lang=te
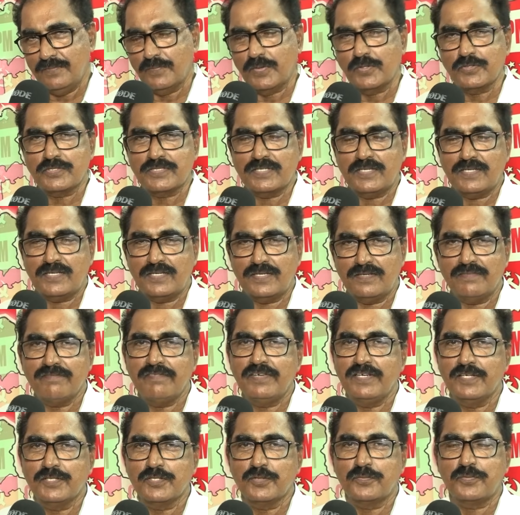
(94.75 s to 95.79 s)
బహుశా
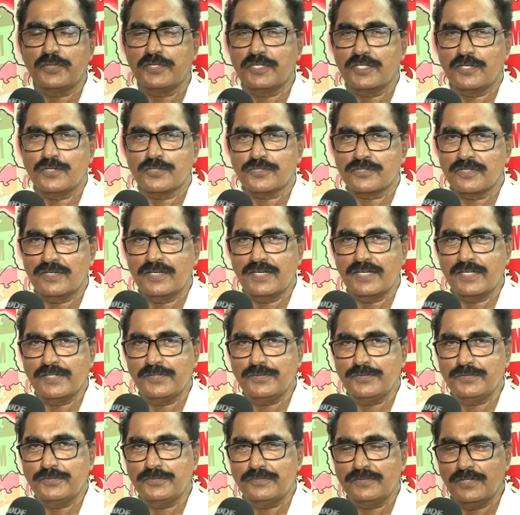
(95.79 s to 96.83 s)
వీళ్ళతో పొత్తు అవసరం
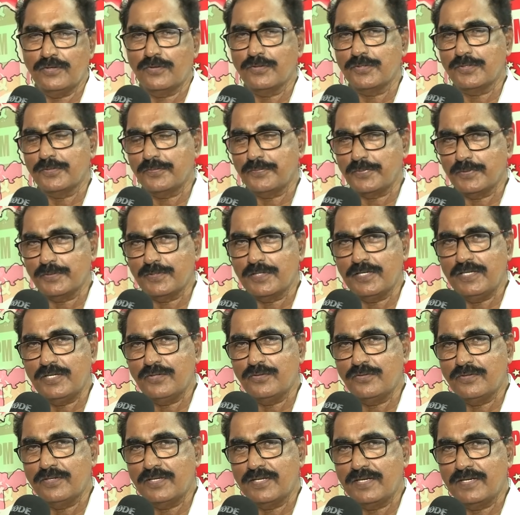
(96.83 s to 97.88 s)
లేదు ఎవరితో పొత్తు
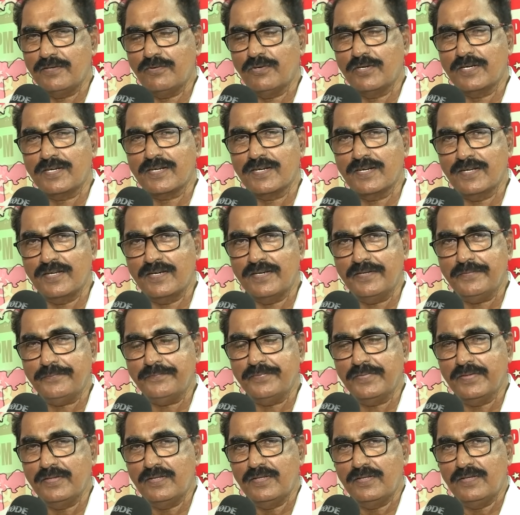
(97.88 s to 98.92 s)
లేకుండానే ఒంటరిగానే
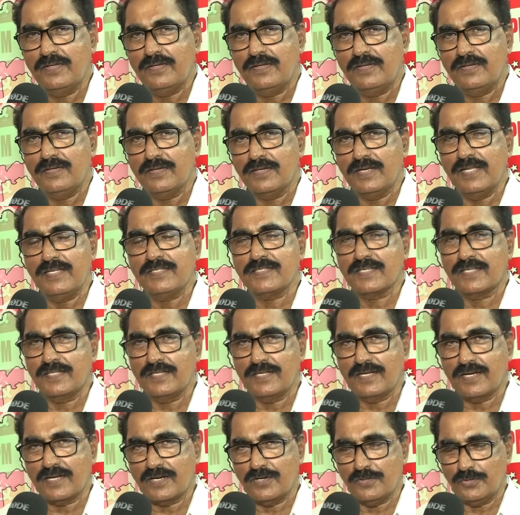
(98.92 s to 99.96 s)
గెలిచి
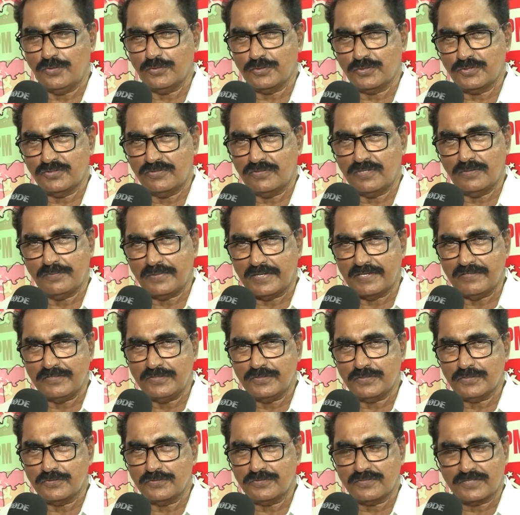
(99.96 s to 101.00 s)
అధికారంలోకి వస్తున్న వాళ్ళు
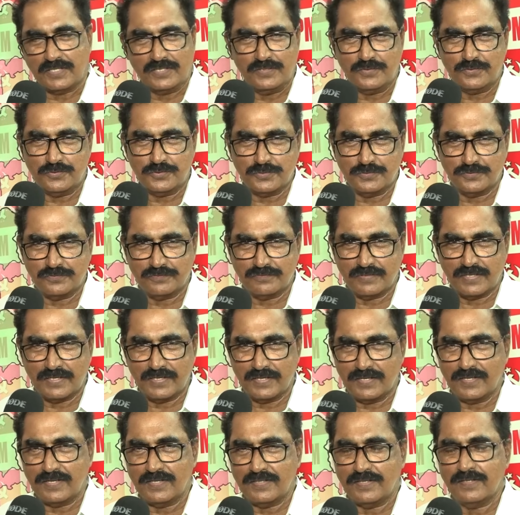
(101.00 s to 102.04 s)
భావించవచ్చు సంతోషం
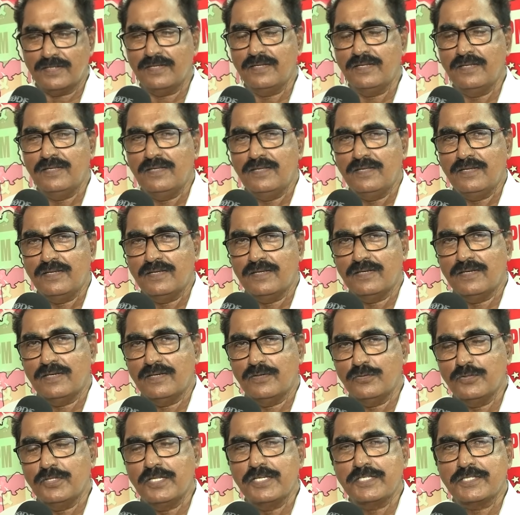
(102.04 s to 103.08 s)
వాళ్ళకి
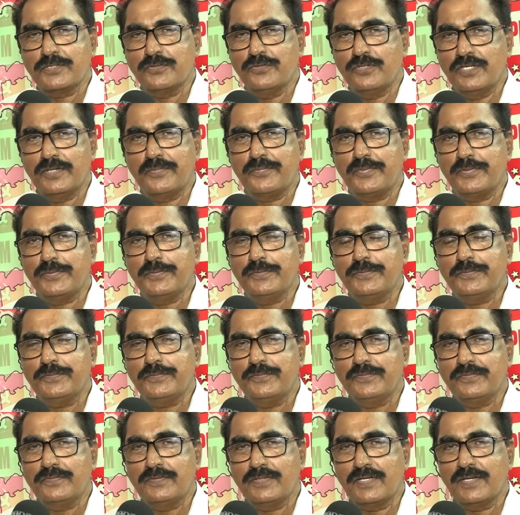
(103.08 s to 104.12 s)
ఉద్దేశం ఉన్నప్పుడు
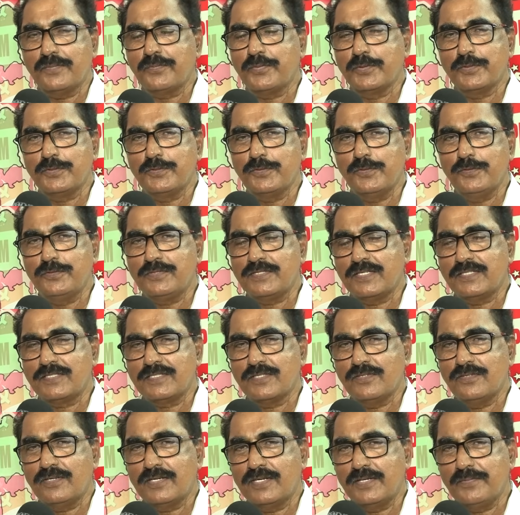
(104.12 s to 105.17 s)
ఇంకా పొత్తులు
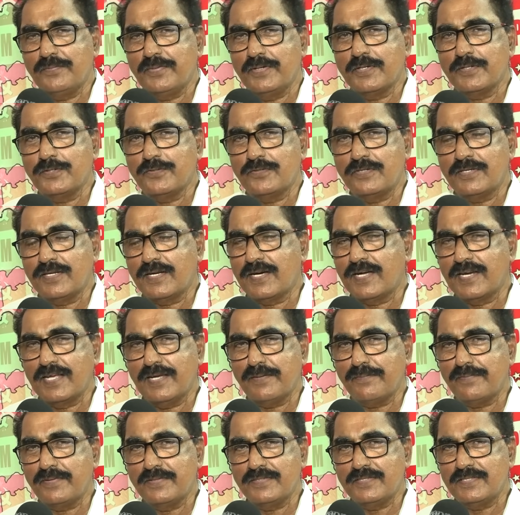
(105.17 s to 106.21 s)
చర్చలు అనే పేరుతోటి
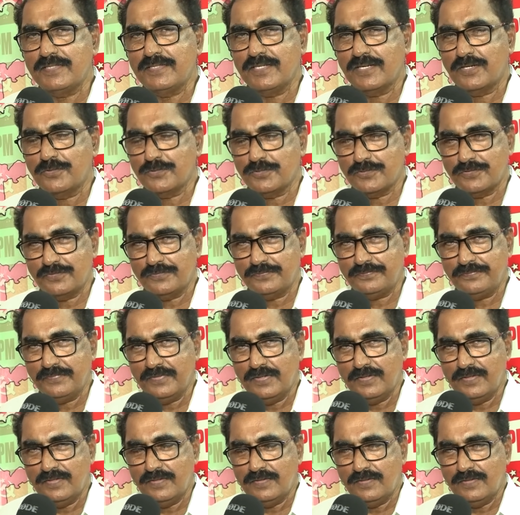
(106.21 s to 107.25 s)
కాలయాపనలు చేయడం అవసరం
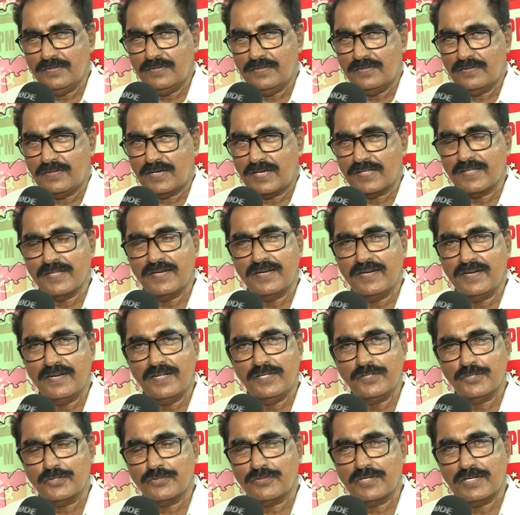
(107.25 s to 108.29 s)
అదే
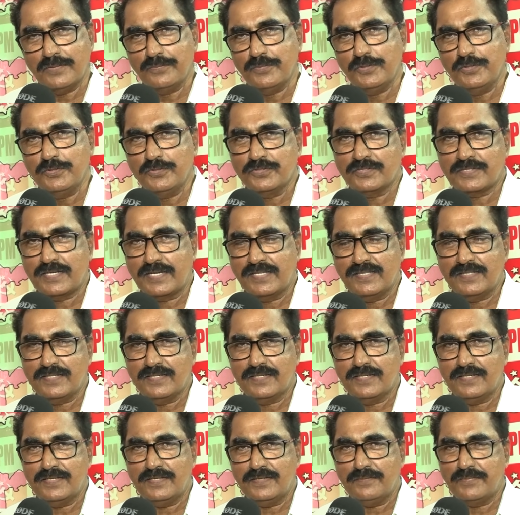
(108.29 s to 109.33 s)
నిర్ణయంతో వాళ్ళు ముందుకు
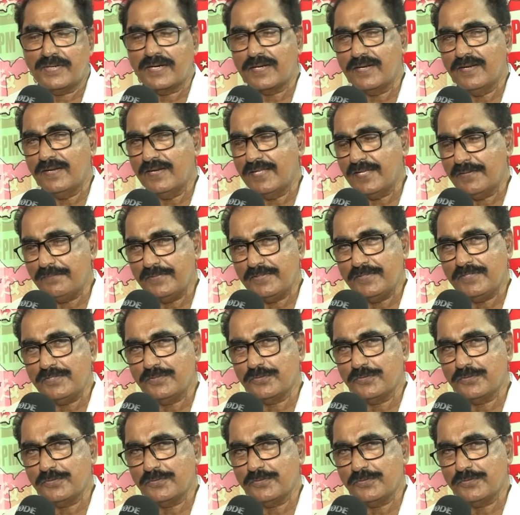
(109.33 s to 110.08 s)
సాగితే మా నిర్ణయాలు మేము